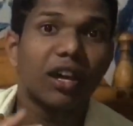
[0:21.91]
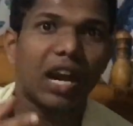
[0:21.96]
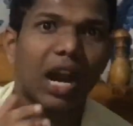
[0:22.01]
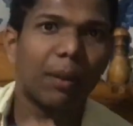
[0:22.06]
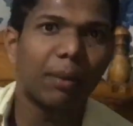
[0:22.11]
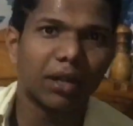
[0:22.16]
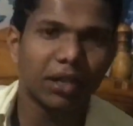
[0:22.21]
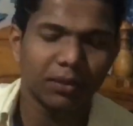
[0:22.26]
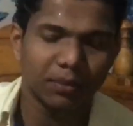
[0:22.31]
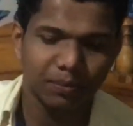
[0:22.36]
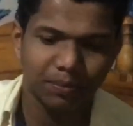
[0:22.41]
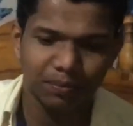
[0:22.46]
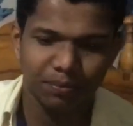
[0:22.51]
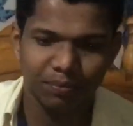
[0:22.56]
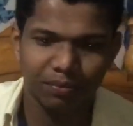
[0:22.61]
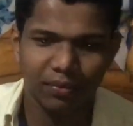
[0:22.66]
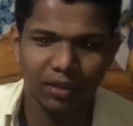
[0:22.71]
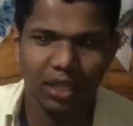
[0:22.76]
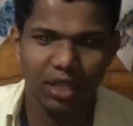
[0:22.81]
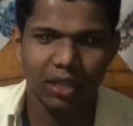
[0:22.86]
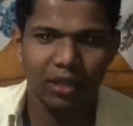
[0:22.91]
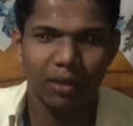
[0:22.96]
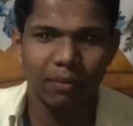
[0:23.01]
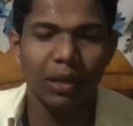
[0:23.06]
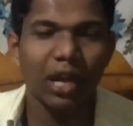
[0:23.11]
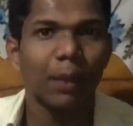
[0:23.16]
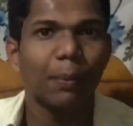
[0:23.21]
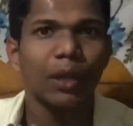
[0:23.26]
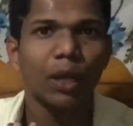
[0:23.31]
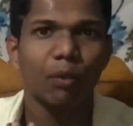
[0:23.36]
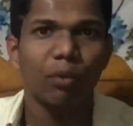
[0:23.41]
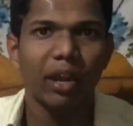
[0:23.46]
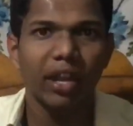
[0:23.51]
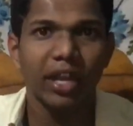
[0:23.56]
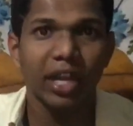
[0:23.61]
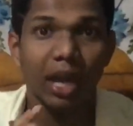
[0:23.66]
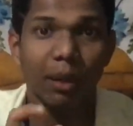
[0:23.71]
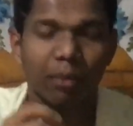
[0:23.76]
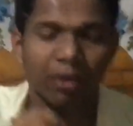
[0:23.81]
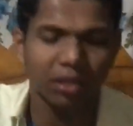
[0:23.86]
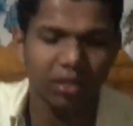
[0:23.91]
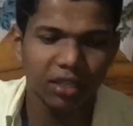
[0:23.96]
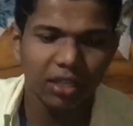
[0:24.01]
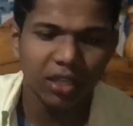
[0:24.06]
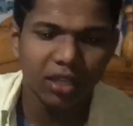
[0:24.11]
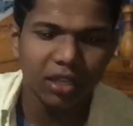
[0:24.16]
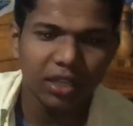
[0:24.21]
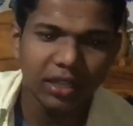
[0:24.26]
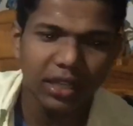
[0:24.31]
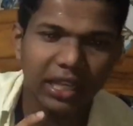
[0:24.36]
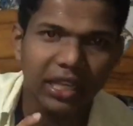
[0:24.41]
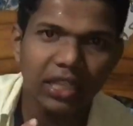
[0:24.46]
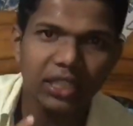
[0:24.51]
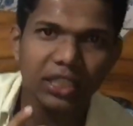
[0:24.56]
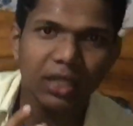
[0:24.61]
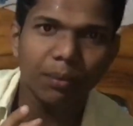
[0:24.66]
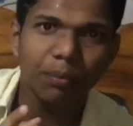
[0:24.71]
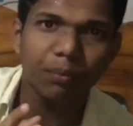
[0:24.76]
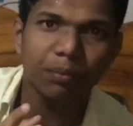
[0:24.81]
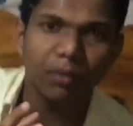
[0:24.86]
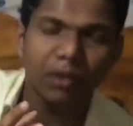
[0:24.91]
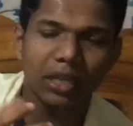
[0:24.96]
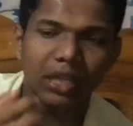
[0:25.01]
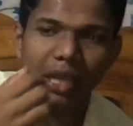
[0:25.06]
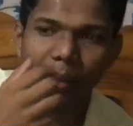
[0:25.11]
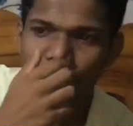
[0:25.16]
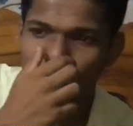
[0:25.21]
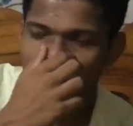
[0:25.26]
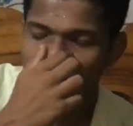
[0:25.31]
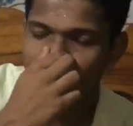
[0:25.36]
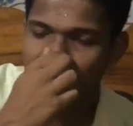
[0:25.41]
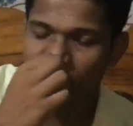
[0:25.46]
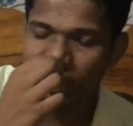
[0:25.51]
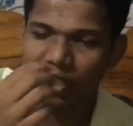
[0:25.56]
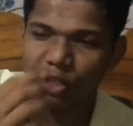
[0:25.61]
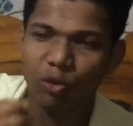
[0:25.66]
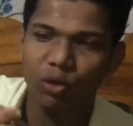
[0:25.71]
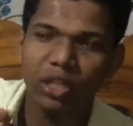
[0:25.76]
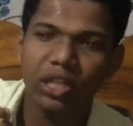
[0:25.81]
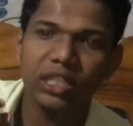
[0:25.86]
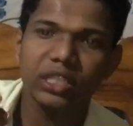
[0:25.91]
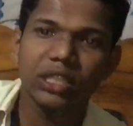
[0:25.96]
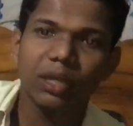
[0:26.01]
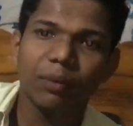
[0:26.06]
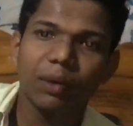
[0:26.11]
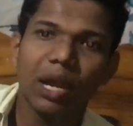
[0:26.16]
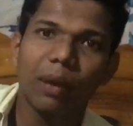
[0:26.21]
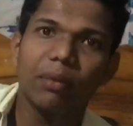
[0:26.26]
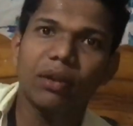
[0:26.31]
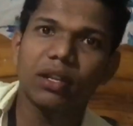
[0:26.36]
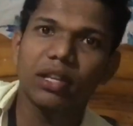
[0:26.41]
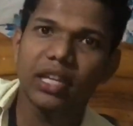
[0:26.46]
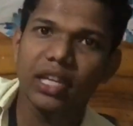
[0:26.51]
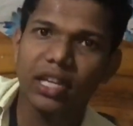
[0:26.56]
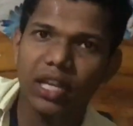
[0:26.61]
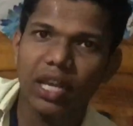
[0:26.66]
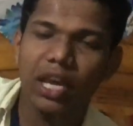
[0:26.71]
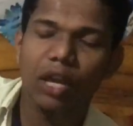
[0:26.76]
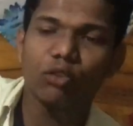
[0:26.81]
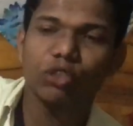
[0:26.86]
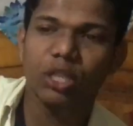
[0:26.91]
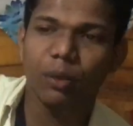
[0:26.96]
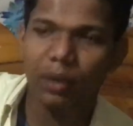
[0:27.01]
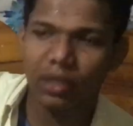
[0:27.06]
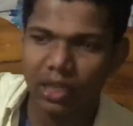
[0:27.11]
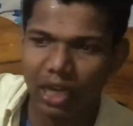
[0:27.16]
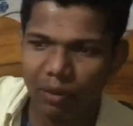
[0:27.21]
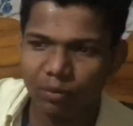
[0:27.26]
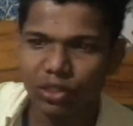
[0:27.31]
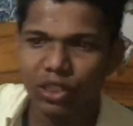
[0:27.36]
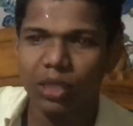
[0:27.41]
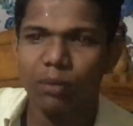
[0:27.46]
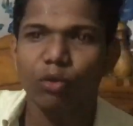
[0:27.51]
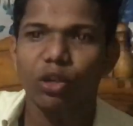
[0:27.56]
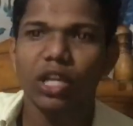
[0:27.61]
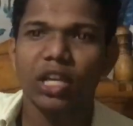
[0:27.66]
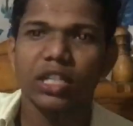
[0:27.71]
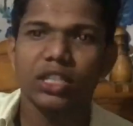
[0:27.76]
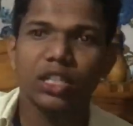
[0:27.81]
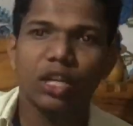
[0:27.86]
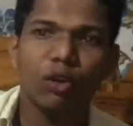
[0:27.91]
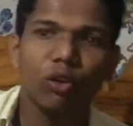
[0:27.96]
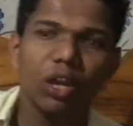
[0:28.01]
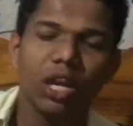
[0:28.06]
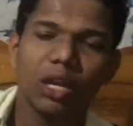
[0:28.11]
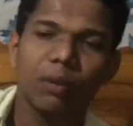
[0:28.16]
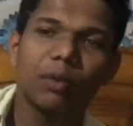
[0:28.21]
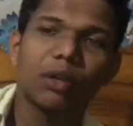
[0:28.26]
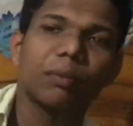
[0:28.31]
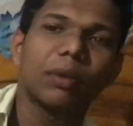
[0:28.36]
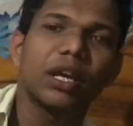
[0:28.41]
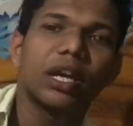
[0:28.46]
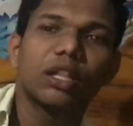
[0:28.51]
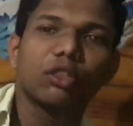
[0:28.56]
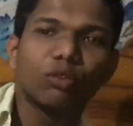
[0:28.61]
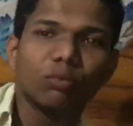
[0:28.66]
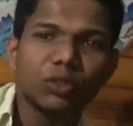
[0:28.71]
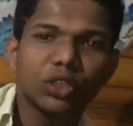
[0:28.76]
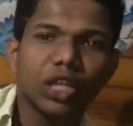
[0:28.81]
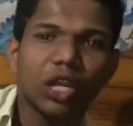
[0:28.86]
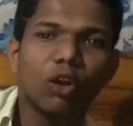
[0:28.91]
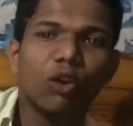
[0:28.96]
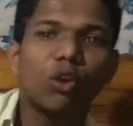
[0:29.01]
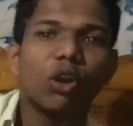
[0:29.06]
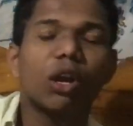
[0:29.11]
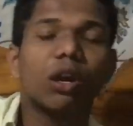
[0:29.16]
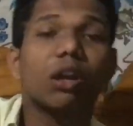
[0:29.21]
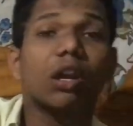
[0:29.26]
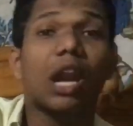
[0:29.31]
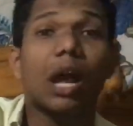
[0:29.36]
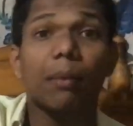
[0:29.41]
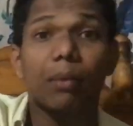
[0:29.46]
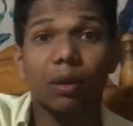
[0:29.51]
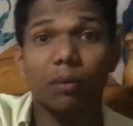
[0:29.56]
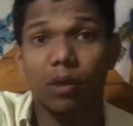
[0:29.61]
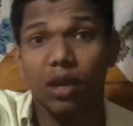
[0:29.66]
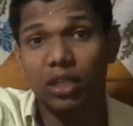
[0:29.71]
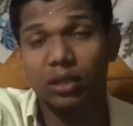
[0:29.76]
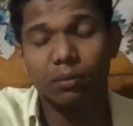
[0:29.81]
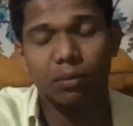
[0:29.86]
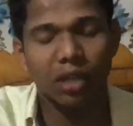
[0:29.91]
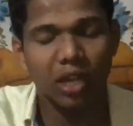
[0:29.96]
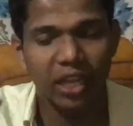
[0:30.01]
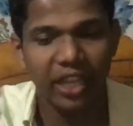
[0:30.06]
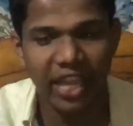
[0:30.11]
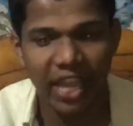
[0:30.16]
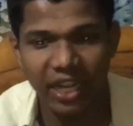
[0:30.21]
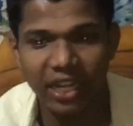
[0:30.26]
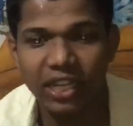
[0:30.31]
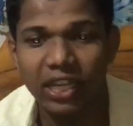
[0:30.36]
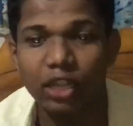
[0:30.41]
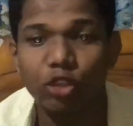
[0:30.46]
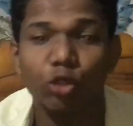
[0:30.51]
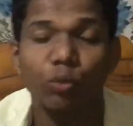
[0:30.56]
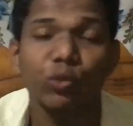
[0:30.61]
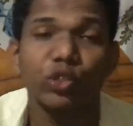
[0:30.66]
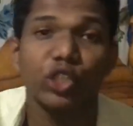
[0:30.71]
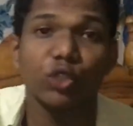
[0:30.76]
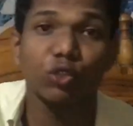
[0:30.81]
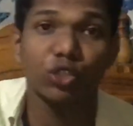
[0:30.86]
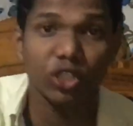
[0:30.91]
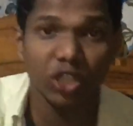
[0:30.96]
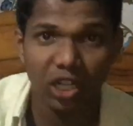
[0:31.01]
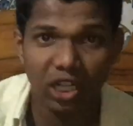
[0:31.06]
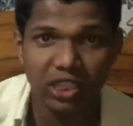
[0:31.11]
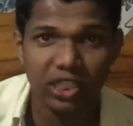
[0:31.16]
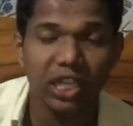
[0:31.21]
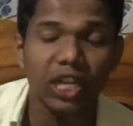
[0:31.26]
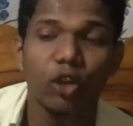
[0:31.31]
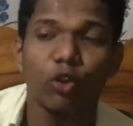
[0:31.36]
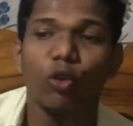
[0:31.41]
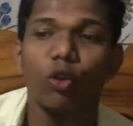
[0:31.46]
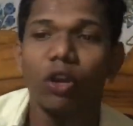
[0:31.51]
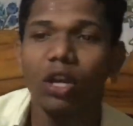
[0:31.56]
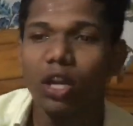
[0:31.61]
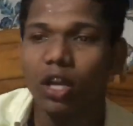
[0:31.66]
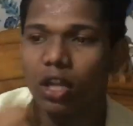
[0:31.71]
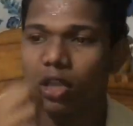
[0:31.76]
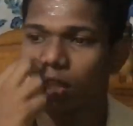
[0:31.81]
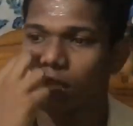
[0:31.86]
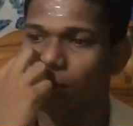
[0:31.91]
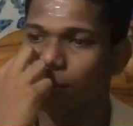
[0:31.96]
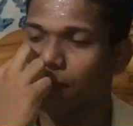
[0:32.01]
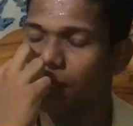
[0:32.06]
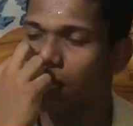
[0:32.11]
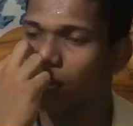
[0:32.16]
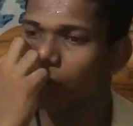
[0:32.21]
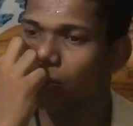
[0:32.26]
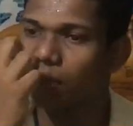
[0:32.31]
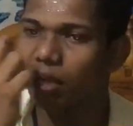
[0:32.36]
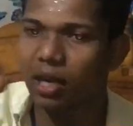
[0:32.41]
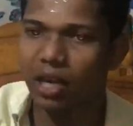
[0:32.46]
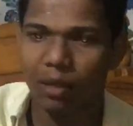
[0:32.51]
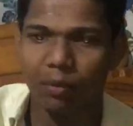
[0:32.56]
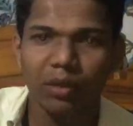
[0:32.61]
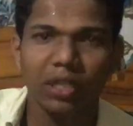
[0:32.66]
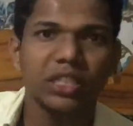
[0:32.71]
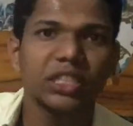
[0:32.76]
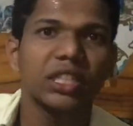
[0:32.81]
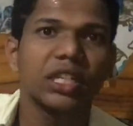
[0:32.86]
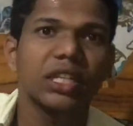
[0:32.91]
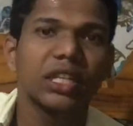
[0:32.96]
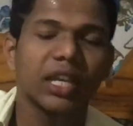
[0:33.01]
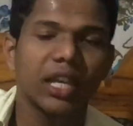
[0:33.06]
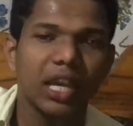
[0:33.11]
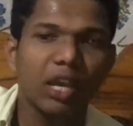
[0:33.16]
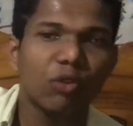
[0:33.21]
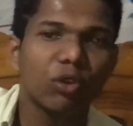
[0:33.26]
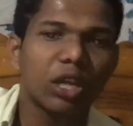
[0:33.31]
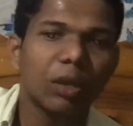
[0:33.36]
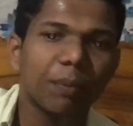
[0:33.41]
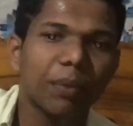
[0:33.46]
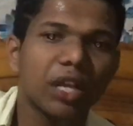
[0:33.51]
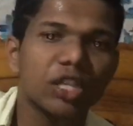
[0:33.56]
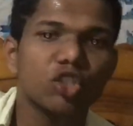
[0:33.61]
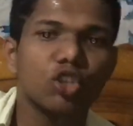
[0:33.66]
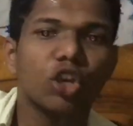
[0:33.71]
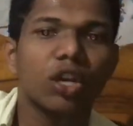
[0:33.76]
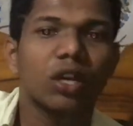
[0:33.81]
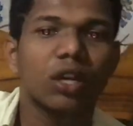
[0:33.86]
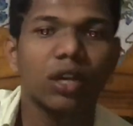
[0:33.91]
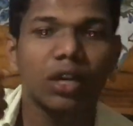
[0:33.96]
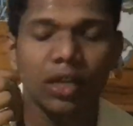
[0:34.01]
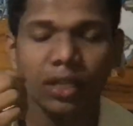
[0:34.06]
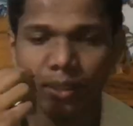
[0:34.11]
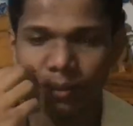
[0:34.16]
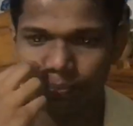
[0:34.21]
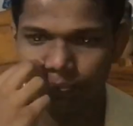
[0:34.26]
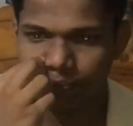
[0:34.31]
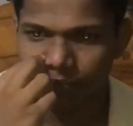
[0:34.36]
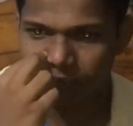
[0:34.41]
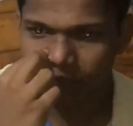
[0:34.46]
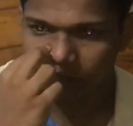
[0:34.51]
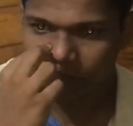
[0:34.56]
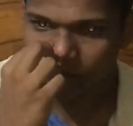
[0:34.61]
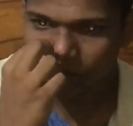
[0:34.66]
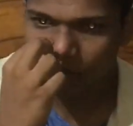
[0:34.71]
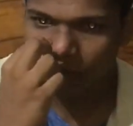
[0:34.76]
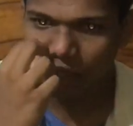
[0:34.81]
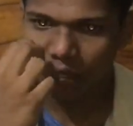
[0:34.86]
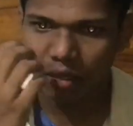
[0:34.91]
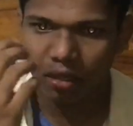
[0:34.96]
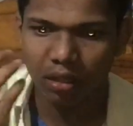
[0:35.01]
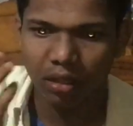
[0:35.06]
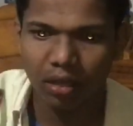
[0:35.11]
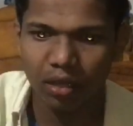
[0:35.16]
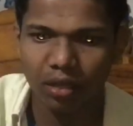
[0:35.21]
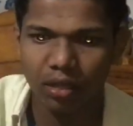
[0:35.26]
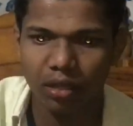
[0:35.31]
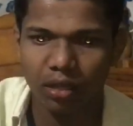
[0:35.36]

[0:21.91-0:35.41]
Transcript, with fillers: रावण मेरा फेवरेट रावण देखिए जब ये बात आप जानते होगी कि जब रावण गिर गया उसके बाद राम जी ने बोले कि चलो लक्ष्मण भैया तुम जाओ और रावण बहुत बड़ा ज्ञानी है तुम उससे कुछ नॉलेज ले लो तब लक्ष्मण जी ने गए उनके पास और आ,